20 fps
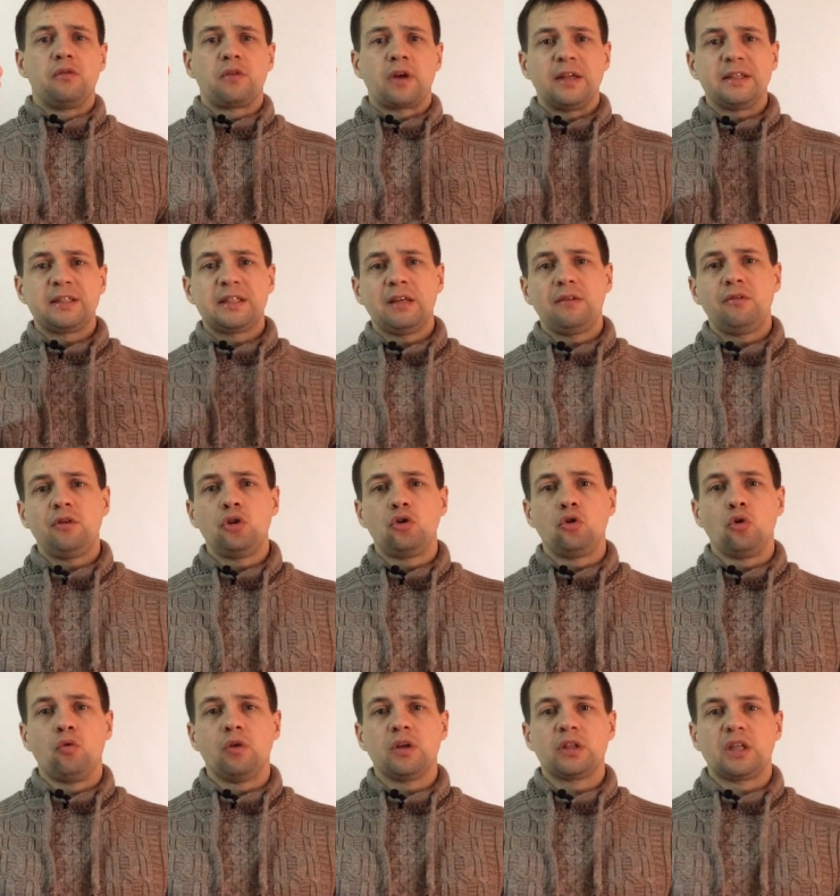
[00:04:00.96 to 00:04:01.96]
в конце
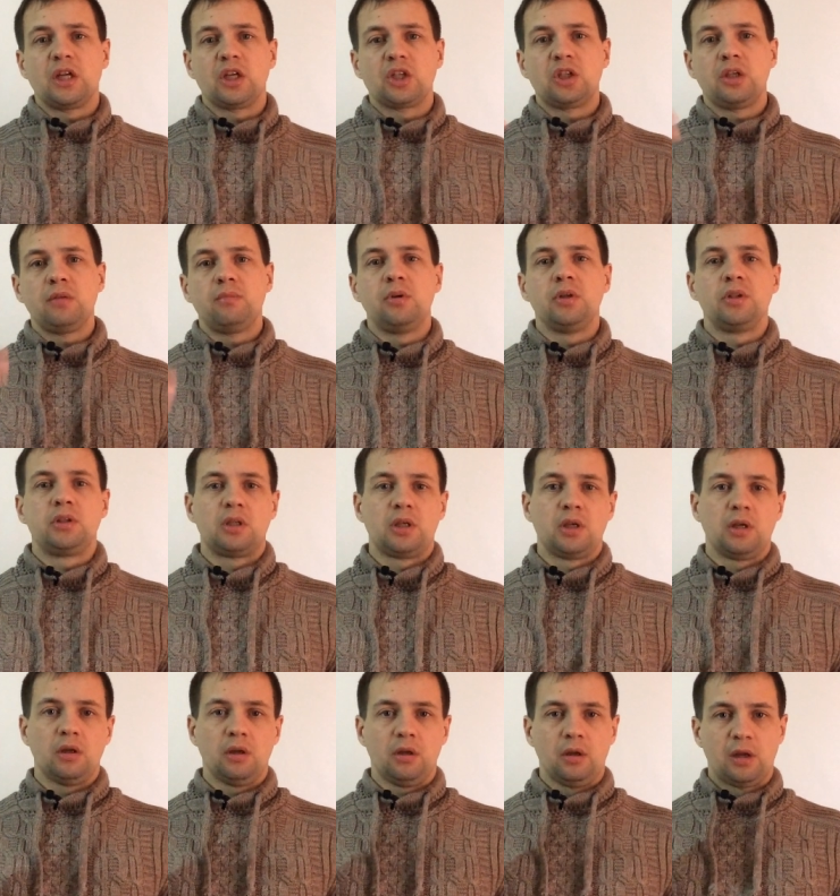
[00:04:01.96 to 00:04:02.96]
видео у вас должны быть
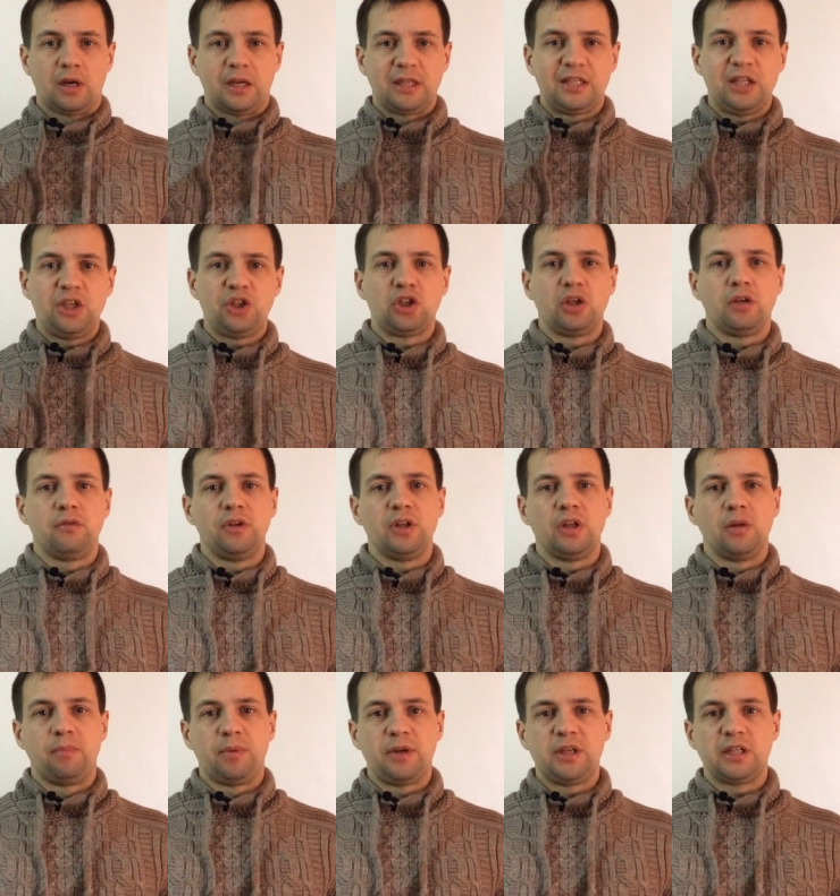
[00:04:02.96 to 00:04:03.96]
различные
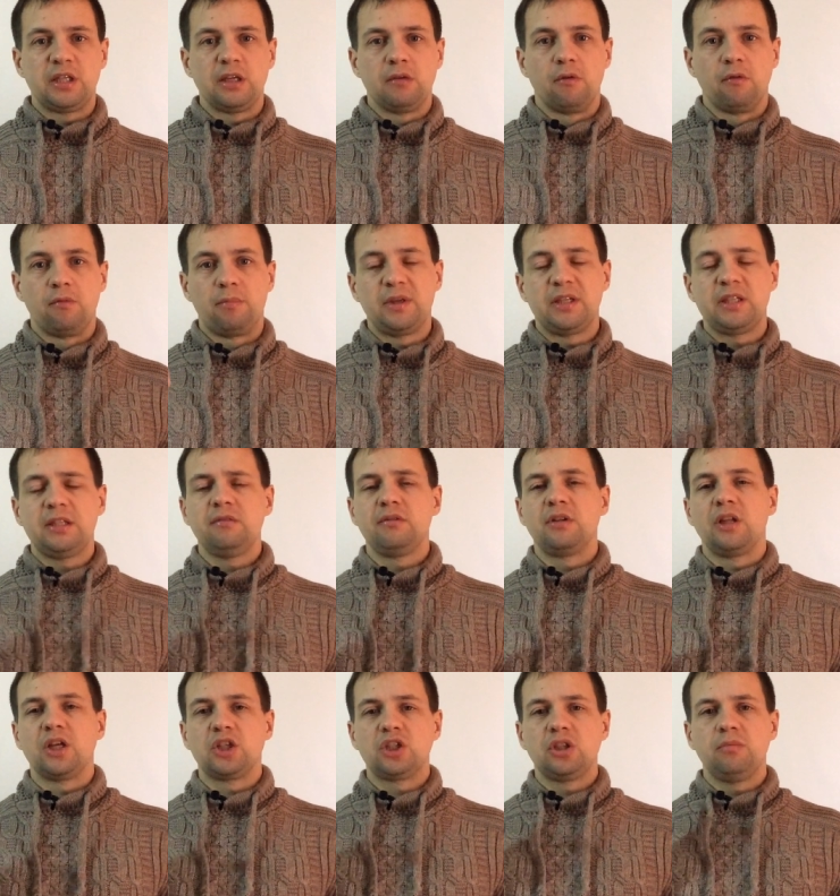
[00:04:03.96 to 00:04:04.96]
виды призывов. Призывы
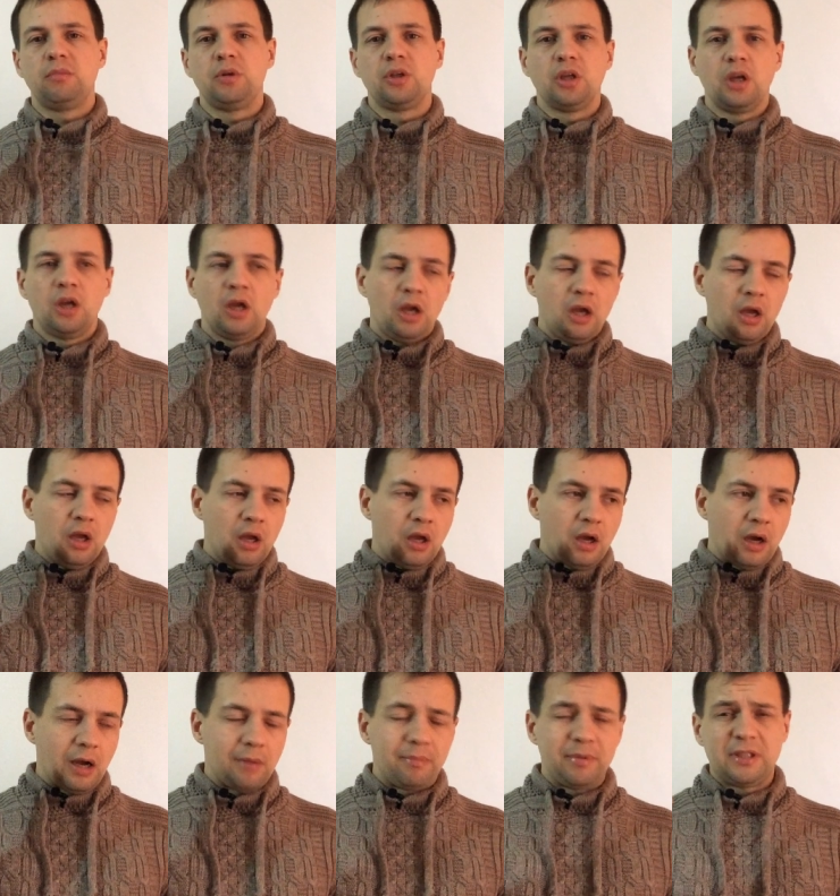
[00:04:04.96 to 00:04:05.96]
должны быть
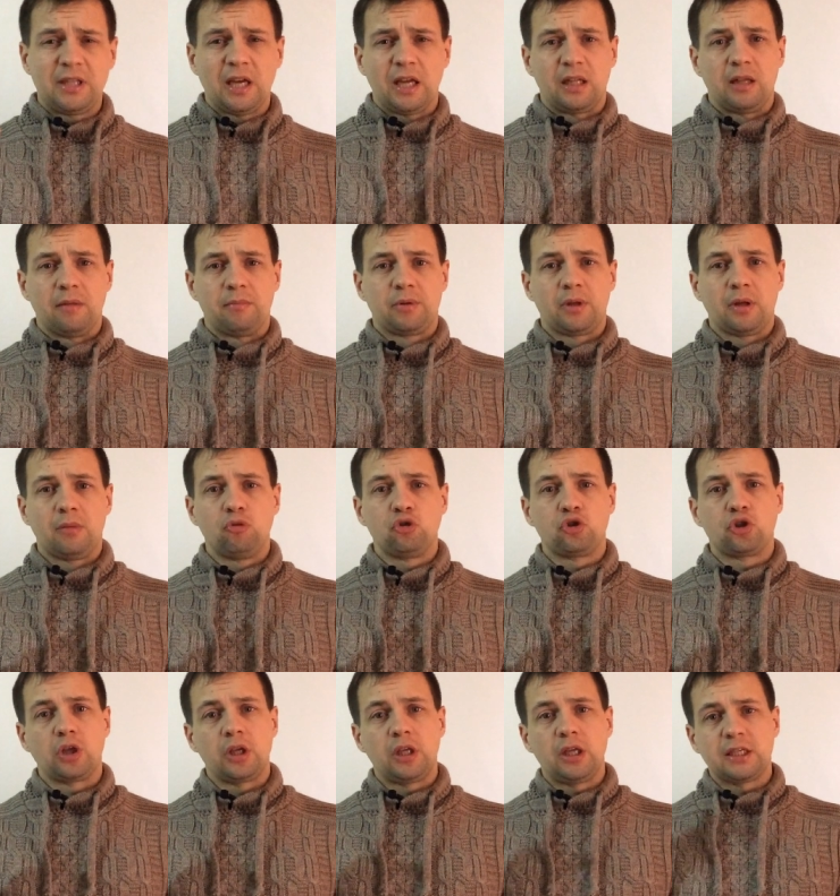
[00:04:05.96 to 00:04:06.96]
обязательно, потому
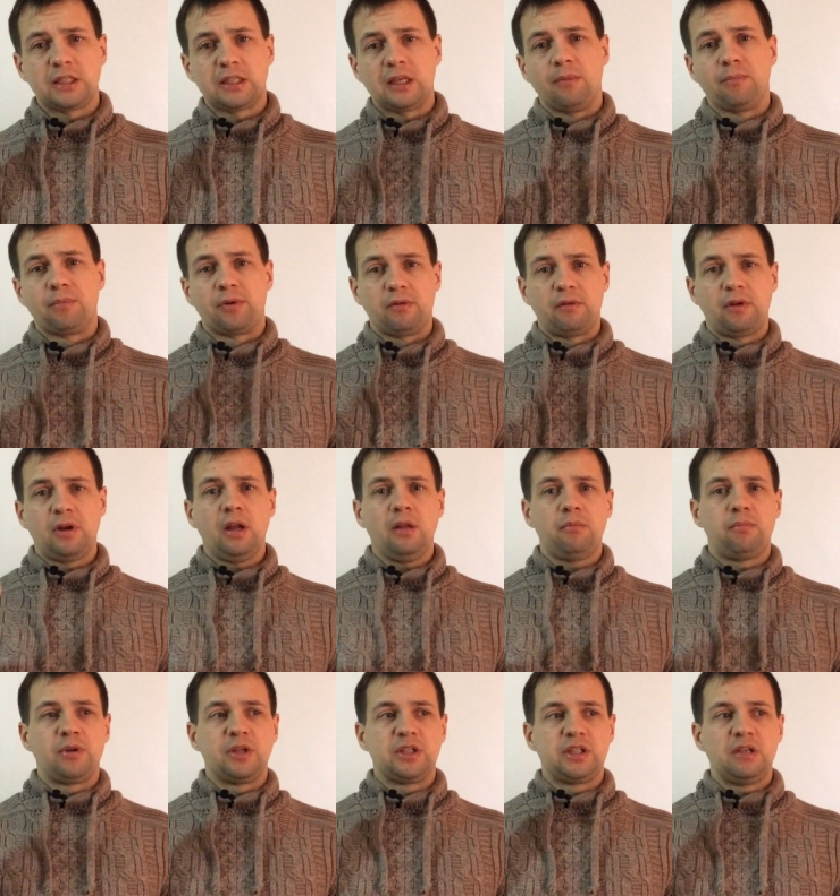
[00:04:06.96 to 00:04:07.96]
что я сам проверял,
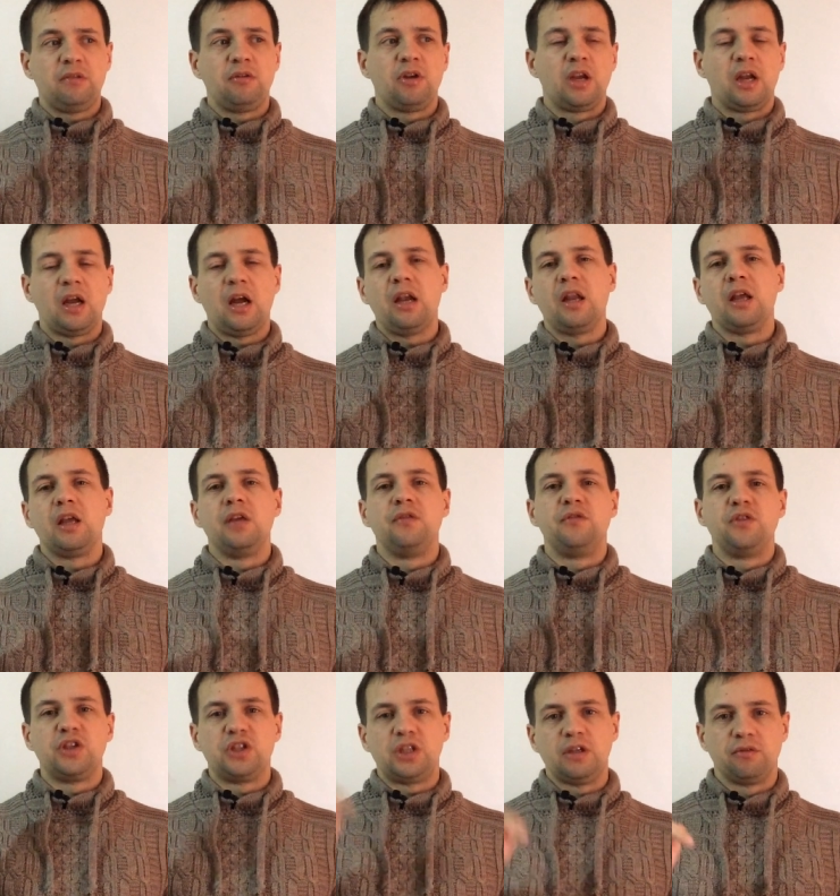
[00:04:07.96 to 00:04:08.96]
призывы реально
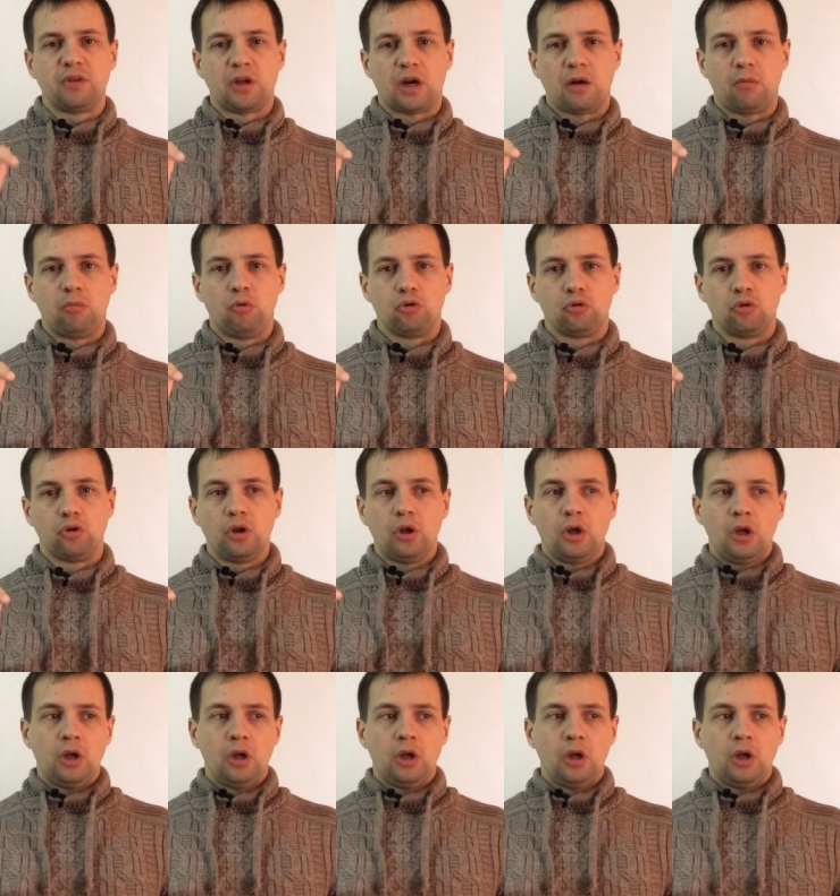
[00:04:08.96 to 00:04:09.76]
эффективно работают.